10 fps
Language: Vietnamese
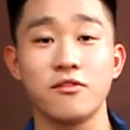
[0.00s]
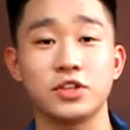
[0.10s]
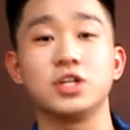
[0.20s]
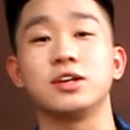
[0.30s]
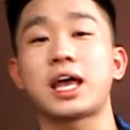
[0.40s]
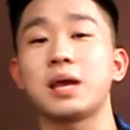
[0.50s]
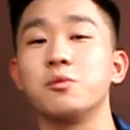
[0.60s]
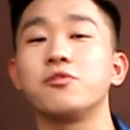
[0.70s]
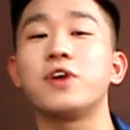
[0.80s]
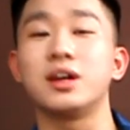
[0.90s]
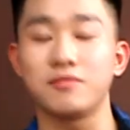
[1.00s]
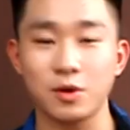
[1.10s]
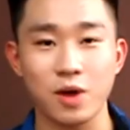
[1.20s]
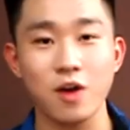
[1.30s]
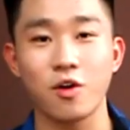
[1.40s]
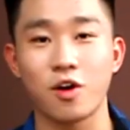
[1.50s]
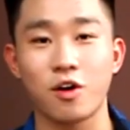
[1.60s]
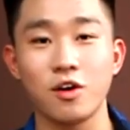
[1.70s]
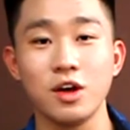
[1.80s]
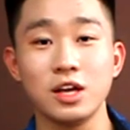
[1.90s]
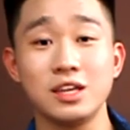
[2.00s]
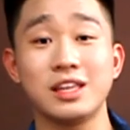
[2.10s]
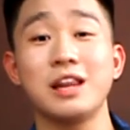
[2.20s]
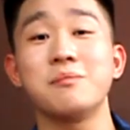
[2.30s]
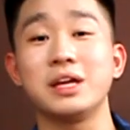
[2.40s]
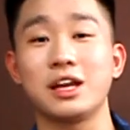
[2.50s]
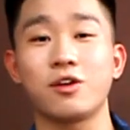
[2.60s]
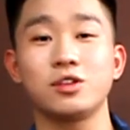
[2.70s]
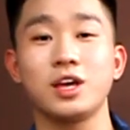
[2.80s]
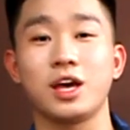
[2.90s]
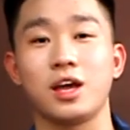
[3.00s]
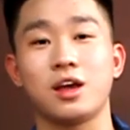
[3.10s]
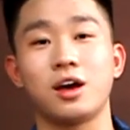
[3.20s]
trở thành một phần văn hóa của họ. Như thế là mình đã có thể